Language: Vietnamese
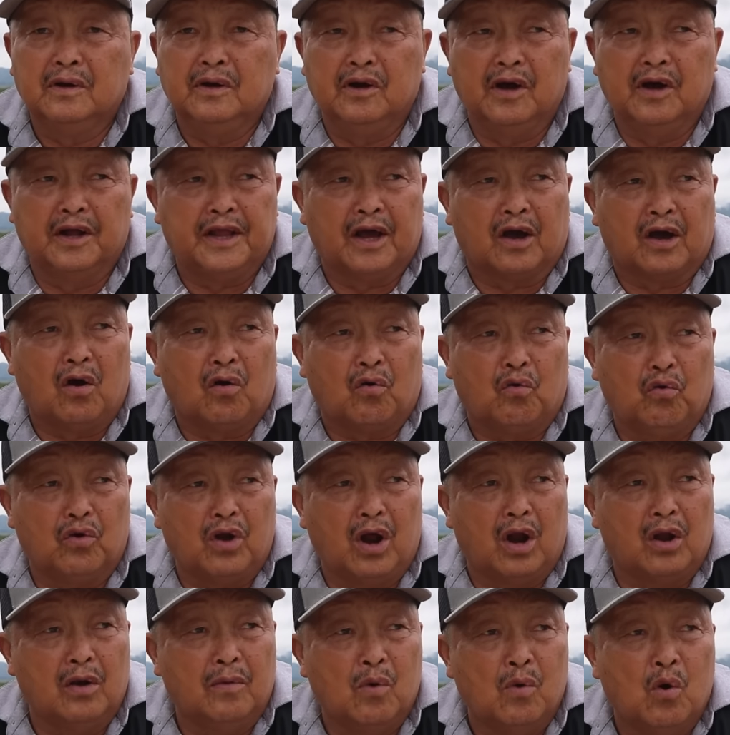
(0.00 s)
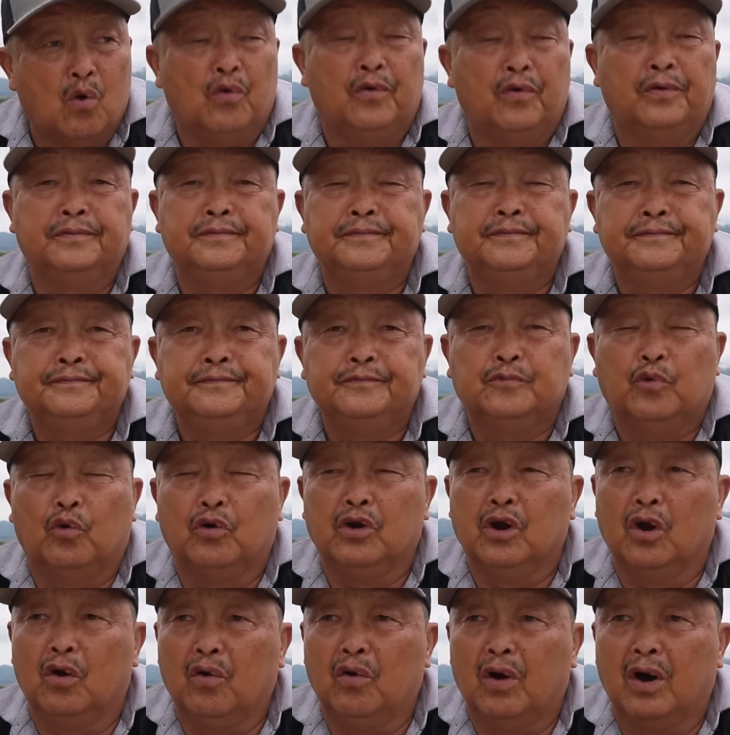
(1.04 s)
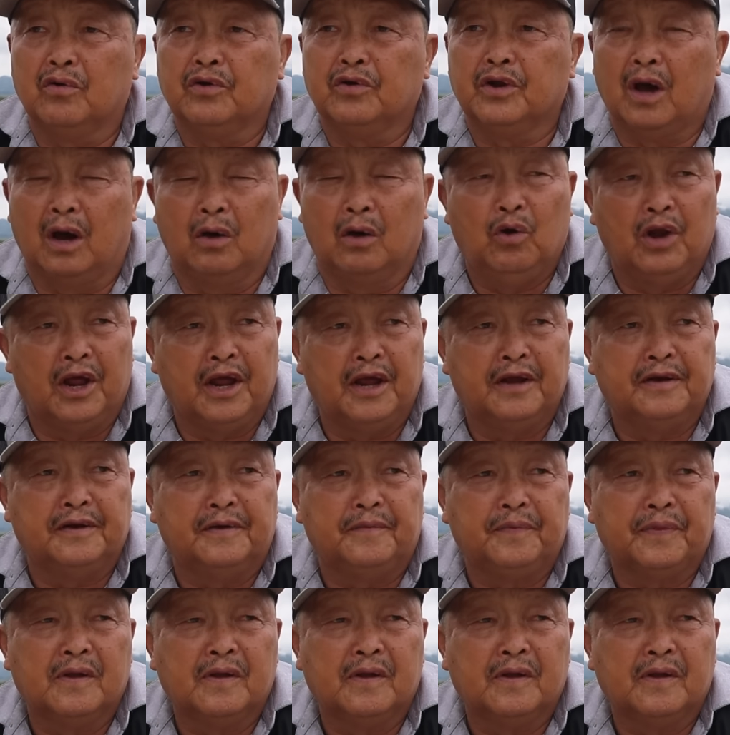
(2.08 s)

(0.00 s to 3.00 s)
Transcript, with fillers: nơi ta có cú nó nó mua cú nó luôn cú đào lên